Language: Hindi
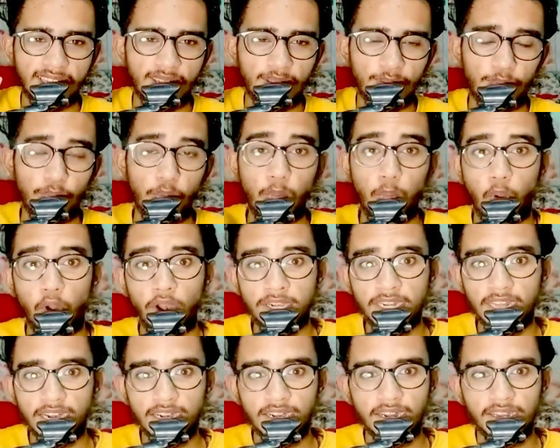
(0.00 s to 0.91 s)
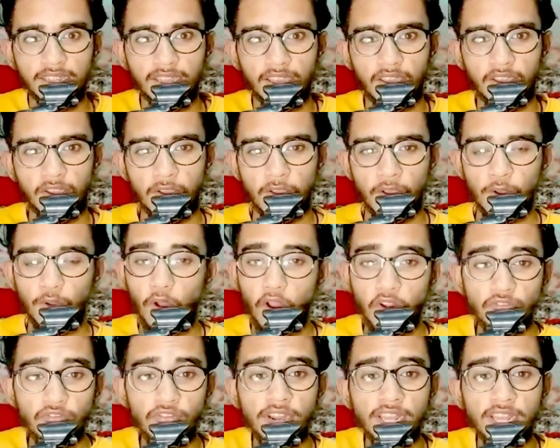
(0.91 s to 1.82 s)
नहीं है वो बहुत डर रहे हैं
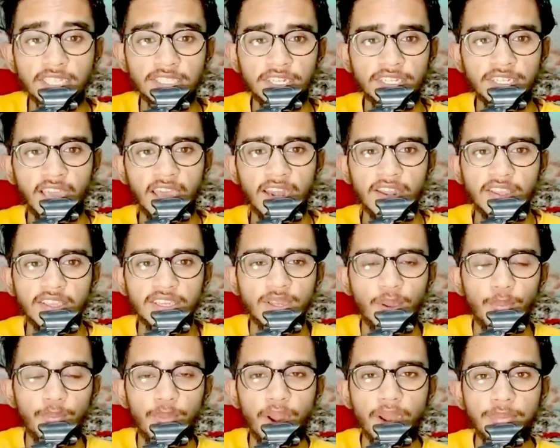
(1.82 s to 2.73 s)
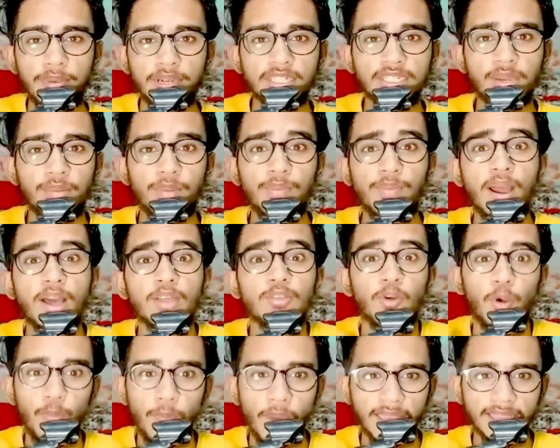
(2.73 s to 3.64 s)
कॉन्फिडेंस नहीं आ रहा है कि कंपार्टमेंट एग्जाम में
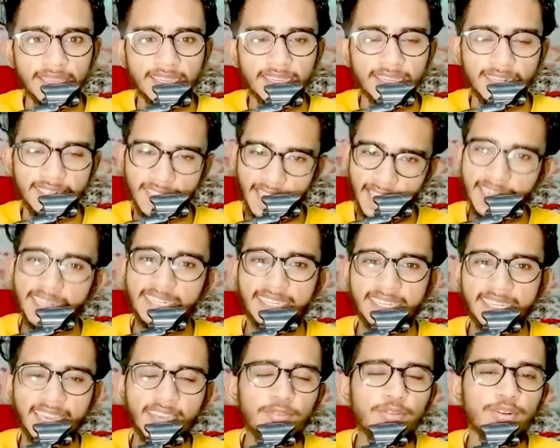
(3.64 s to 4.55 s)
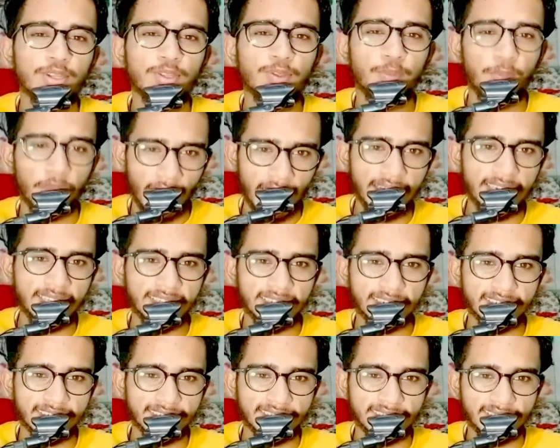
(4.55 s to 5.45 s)
पास हो पाएंगे कि नहीं अरे ठीक है उन्होंने तो पढ़ाई
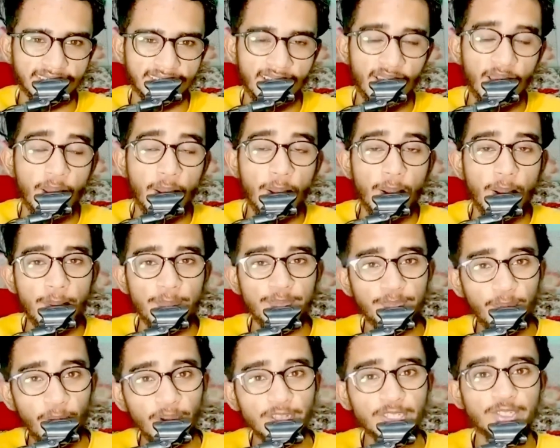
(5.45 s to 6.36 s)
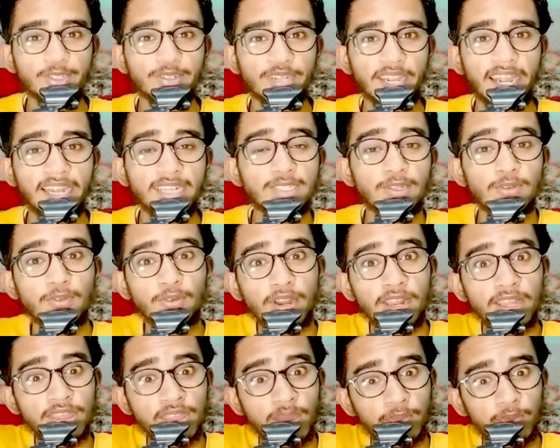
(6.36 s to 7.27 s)
नहीं करी वो स्टूडेंट
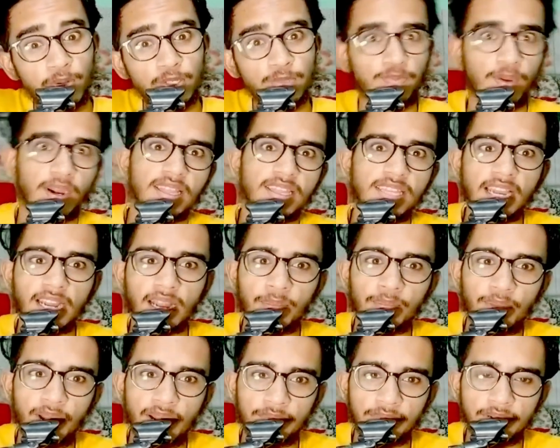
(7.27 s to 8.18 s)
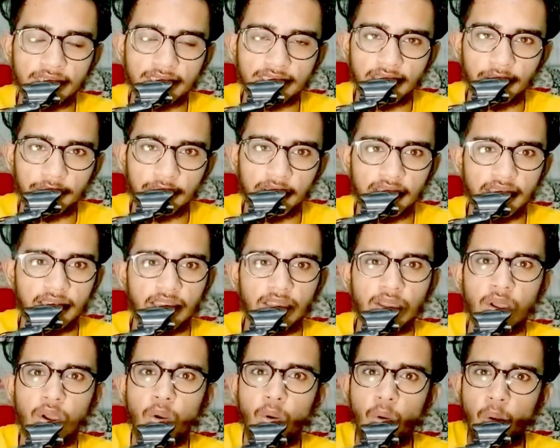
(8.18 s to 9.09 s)
जिन्होंने सब कुछ पढ़ लिया कंपार्टमेंट एग्जाम के लिए
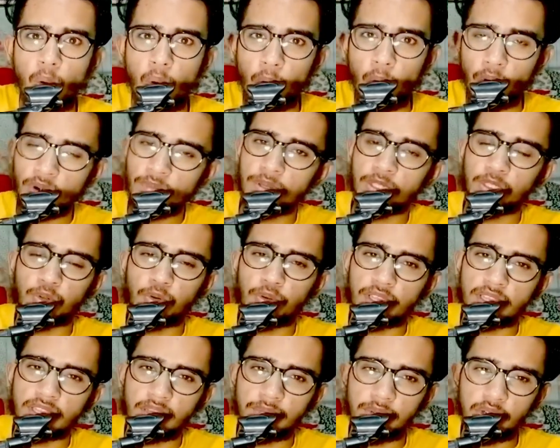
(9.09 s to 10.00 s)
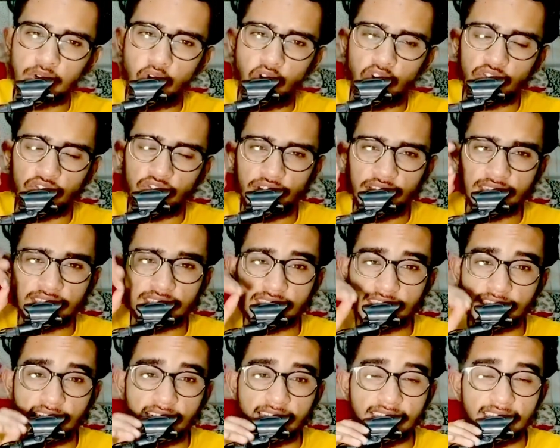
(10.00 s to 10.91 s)
उन बच्चों के अंदर भी
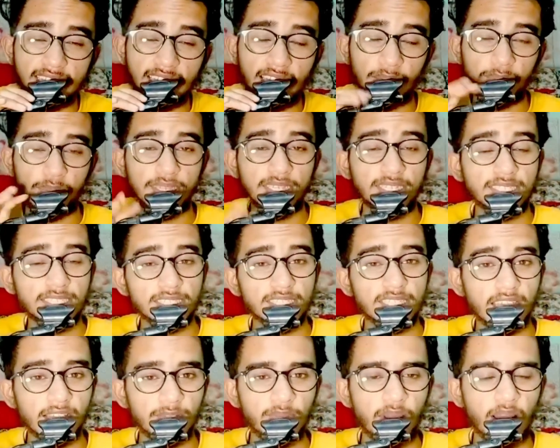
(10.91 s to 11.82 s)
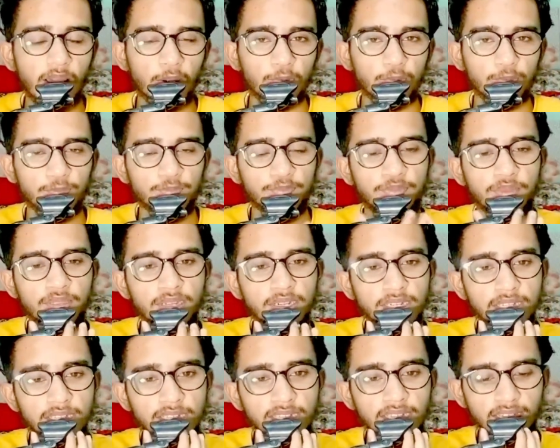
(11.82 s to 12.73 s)
कॉन्फिडेंस नहीं है मैं ये चीज़ देख पा रहा हूँ
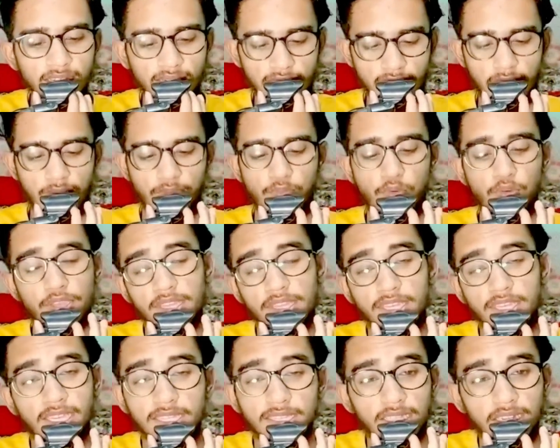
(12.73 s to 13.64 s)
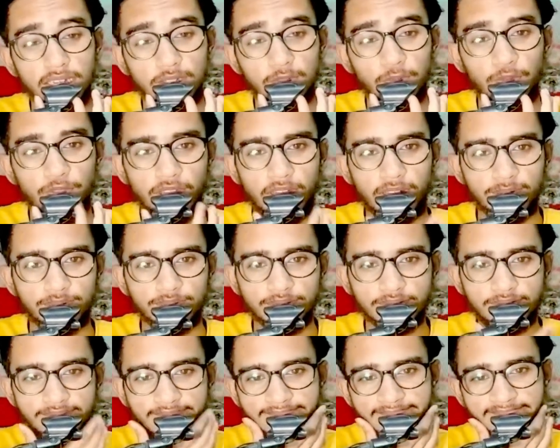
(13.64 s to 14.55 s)
ठीक है अब वो किसी के अंदर नहीं होता है